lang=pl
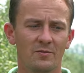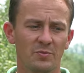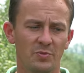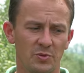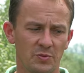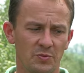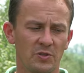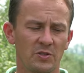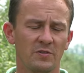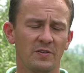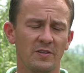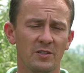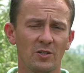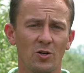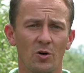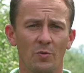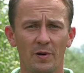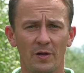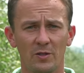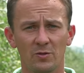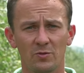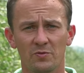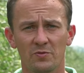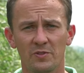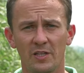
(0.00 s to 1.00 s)
spodziewanych
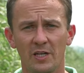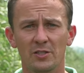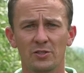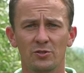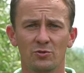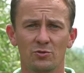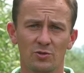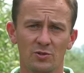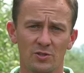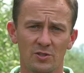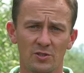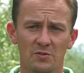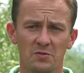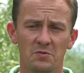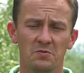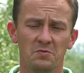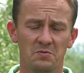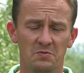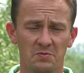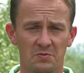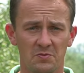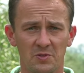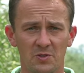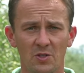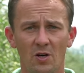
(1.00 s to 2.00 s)
opadów deszczu, czyli
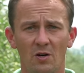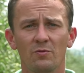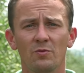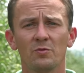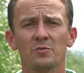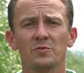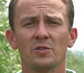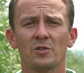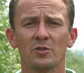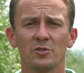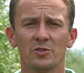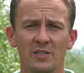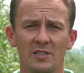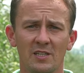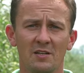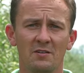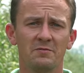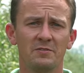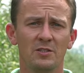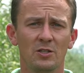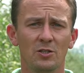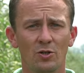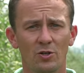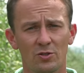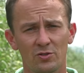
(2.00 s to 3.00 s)
znowu wzrośnie nam
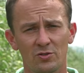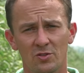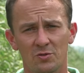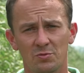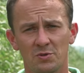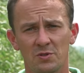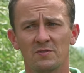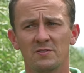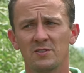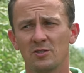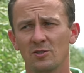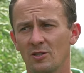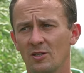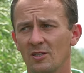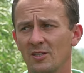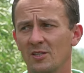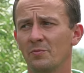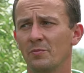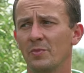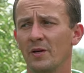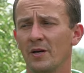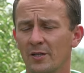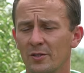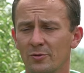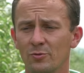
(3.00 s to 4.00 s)
wilgotność przy wysokiej
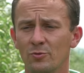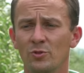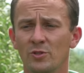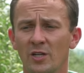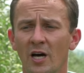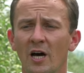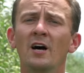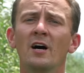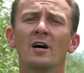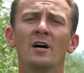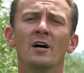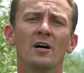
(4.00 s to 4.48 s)
temperaturze,